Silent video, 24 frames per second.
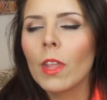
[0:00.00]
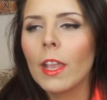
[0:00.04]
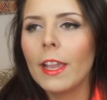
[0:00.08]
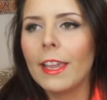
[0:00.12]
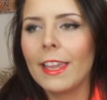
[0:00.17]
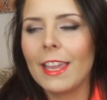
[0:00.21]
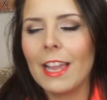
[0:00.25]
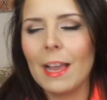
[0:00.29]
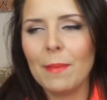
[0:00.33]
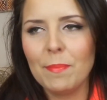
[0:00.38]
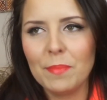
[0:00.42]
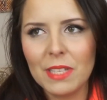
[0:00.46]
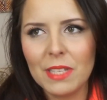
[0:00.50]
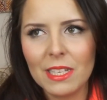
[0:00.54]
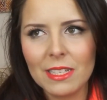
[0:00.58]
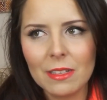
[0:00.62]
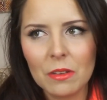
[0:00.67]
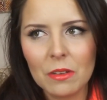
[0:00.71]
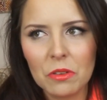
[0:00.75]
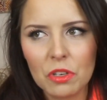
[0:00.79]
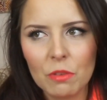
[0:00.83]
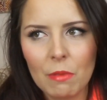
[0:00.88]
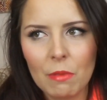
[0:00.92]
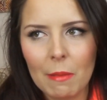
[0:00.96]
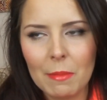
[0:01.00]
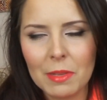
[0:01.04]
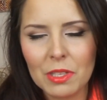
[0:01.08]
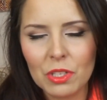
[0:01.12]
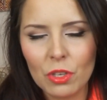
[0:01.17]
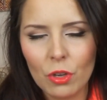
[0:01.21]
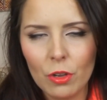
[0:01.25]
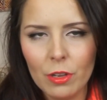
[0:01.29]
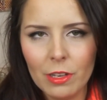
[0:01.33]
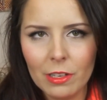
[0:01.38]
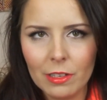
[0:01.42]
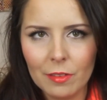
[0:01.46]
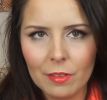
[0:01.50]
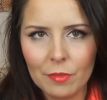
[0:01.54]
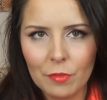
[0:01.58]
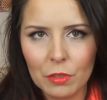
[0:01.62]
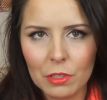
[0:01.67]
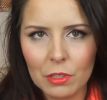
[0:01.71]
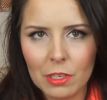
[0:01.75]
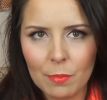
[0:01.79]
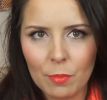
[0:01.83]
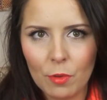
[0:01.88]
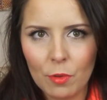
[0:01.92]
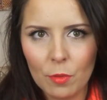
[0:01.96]
Ich habe es jetzt auch schon mal mit teuren
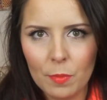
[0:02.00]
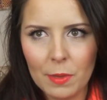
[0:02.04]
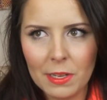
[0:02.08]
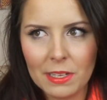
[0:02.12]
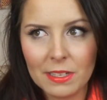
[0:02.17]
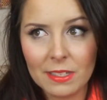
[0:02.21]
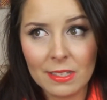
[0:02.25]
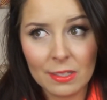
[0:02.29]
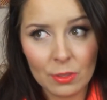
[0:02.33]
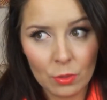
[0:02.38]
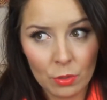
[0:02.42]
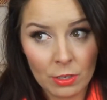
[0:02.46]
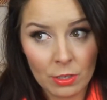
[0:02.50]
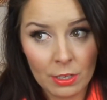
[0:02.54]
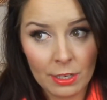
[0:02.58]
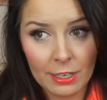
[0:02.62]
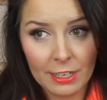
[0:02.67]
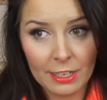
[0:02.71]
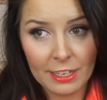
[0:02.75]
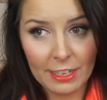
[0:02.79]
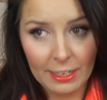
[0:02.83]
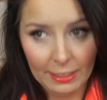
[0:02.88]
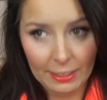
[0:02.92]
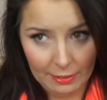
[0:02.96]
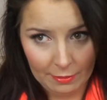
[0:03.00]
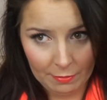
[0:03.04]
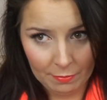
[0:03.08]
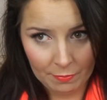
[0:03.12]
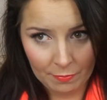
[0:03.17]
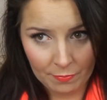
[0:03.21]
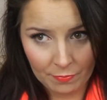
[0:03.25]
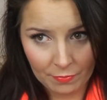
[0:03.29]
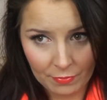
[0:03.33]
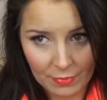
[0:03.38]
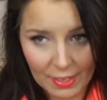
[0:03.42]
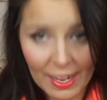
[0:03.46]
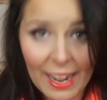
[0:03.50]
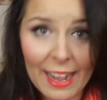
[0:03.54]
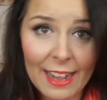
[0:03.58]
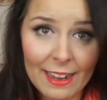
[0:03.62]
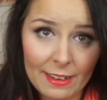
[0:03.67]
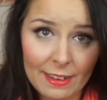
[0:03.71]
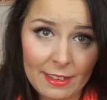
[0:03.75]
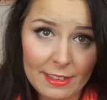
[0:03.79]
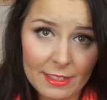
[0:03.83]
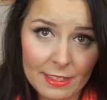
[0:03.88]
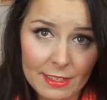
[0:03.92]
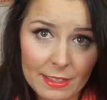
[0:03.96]
Futter probiert, das rühren die nicht an.
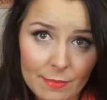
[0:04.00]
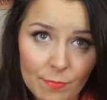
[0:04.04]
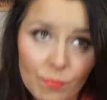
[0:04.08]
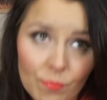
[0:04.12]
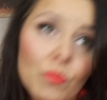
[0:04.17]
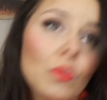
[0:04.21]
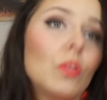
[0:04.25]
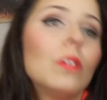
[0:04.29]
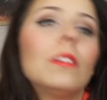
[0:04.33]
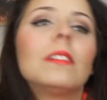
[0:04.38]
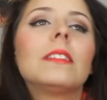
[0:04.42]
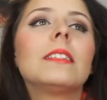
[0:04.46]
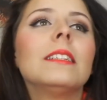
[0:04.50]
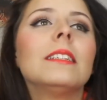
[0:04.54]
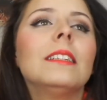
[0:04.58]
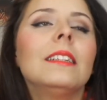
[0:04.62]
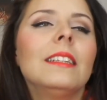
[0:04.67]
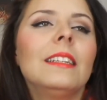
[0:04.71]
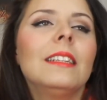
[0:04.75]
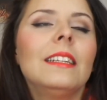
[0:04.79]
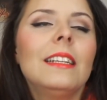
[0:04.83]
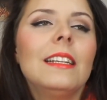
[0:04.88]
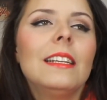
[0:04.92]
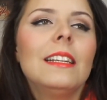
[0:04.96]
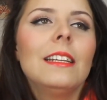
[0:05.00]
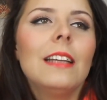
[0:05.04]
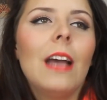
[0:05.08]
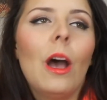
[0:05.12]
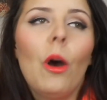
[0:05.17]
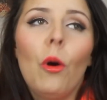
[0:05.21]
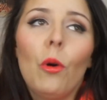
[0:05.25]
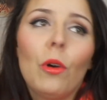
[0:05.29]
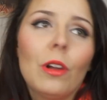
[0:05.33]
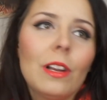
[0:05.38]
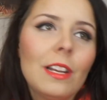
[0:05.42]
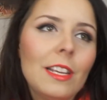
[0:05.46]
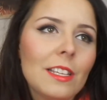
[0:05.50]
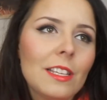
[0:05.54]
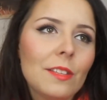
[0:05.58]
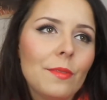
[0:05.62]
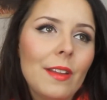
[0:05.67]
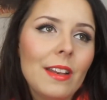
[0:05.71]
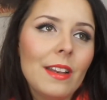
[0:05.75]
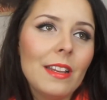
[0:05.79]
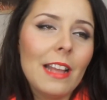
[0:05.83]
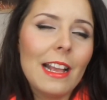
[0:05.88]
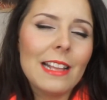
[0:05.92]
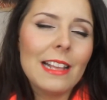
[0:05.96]
Gar nicht. Und auch nicht,
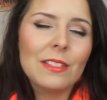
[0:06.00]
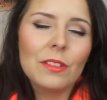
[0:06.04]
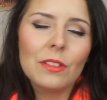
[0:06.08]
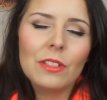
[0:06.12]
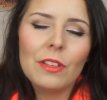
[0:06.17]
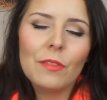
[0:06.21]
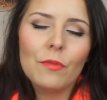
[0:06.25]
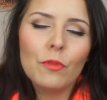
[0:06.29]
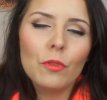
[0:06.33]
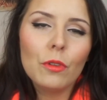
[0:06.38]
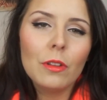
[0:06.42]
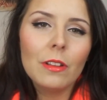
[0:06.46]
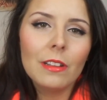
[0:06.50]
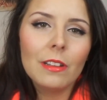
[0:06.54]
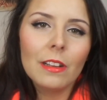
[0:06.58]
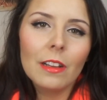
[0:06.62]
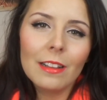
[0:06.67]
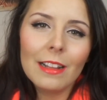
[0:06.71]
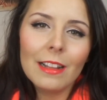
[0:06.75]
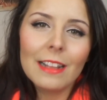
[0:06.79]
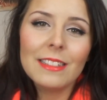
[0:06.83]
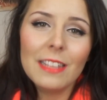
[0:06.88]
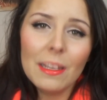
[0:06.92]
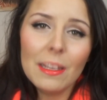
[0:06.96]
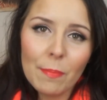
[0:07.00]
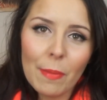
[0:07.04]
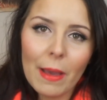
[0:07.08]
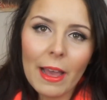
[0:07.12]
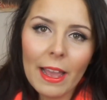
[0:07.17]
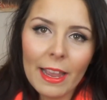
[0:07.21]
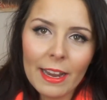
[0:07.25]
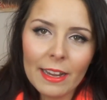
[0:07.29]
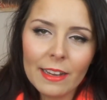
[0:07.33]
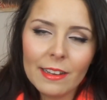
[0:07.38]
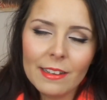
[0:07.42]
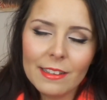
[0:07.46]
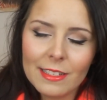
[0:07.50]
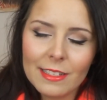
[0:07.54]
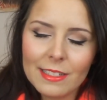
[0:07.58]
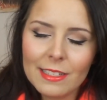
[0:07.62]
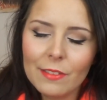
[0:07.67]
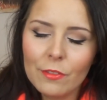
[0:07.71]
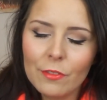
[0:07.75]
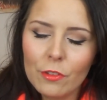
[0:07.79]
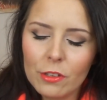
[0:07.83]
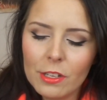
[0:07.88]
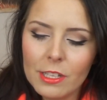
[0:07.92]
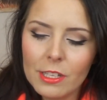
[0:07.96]
wenn, also die würden, die beiden, das
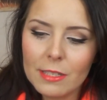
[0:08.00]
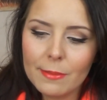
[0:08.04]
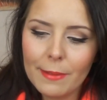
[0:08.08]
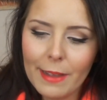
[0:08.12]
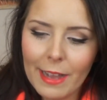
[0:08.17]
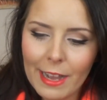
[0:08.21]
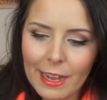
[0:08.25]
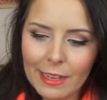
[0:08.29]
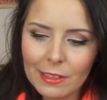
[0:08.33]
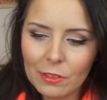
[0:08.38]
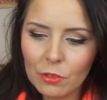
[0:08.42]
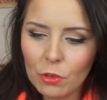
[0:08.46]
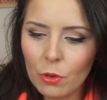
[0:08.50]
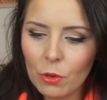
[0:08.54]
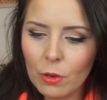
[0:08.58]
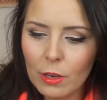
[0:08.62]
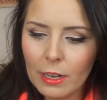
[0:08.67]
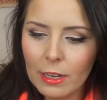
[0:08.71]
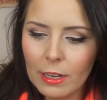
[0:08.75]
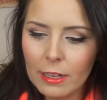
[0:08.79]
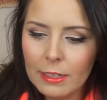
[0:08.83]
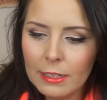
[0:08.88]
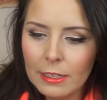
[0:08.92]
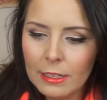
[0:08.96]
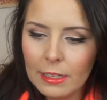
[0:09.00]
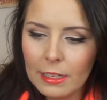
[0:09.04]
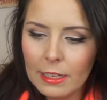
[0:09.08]
sind wirklich zwei Hardcore-Dinger,